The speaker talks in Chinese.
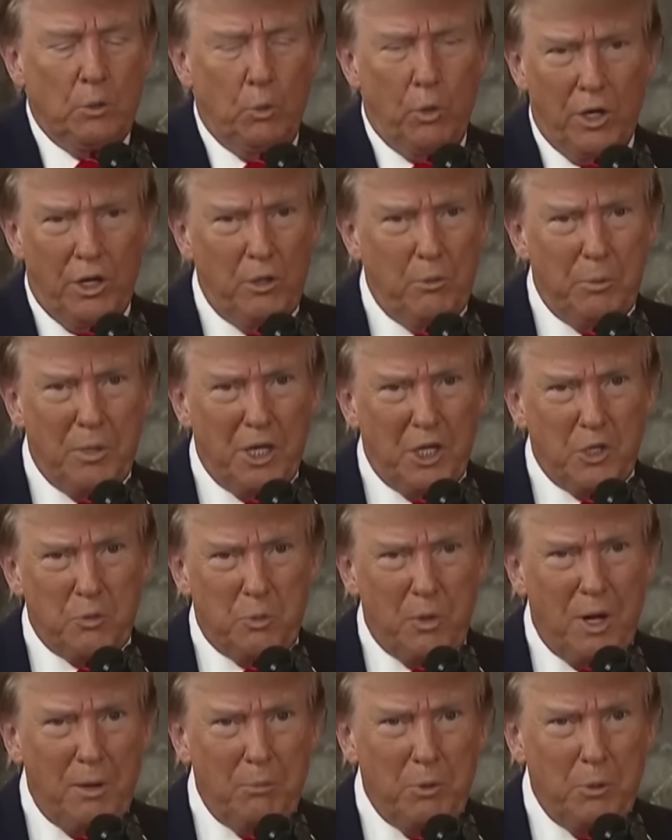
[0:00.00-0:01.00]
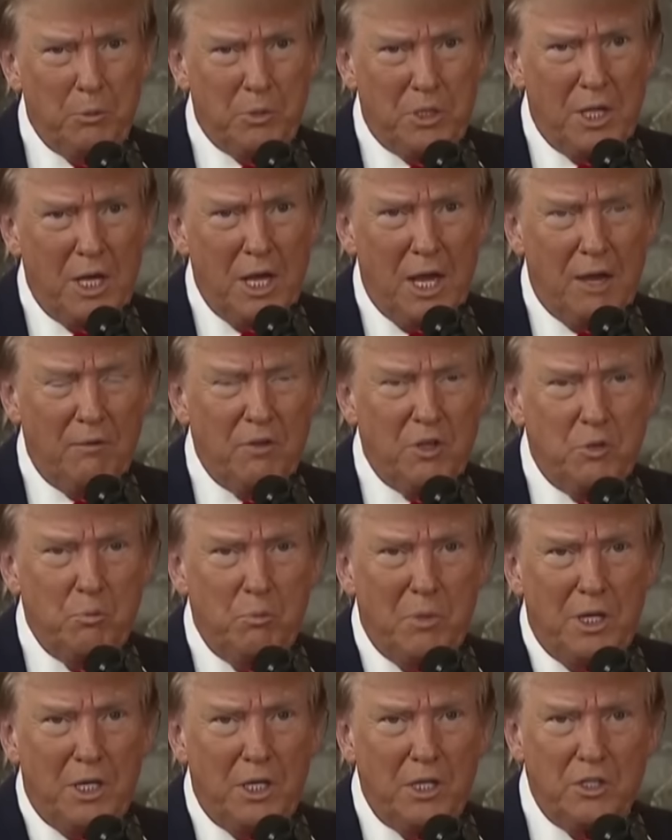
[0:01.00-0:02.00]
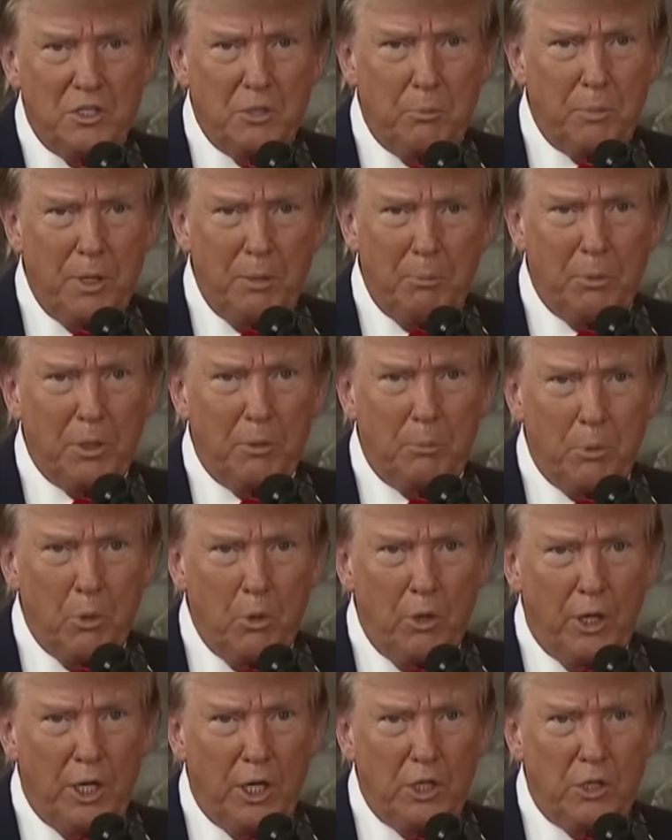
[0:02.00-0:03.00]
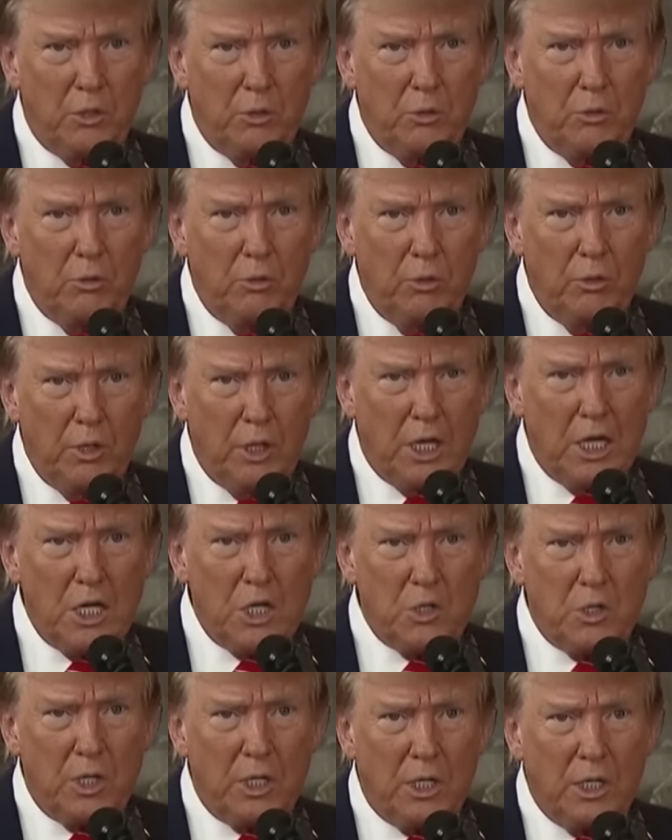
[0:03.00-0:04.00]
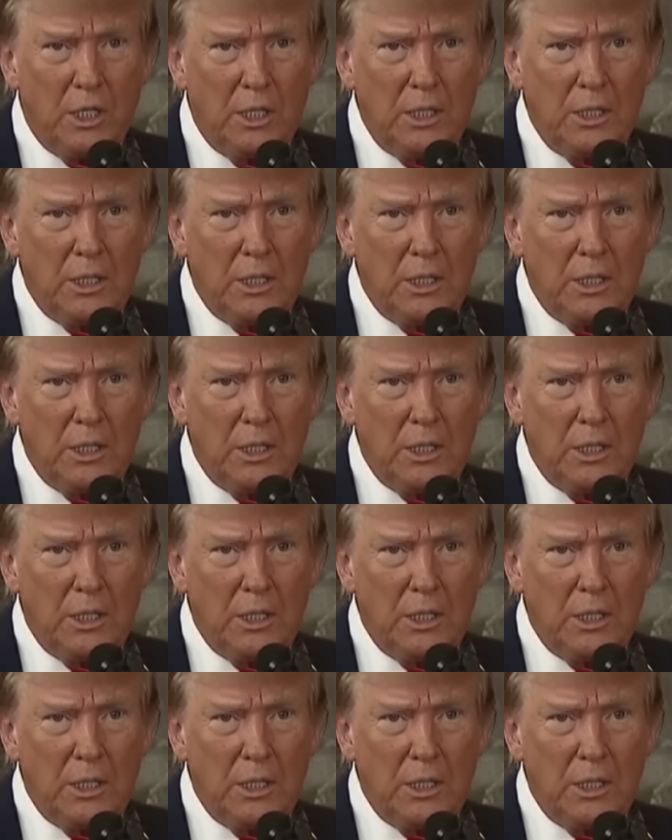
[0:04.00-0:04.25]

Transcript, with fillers: one of the biggest problems they have is millions of people are pouring into the country,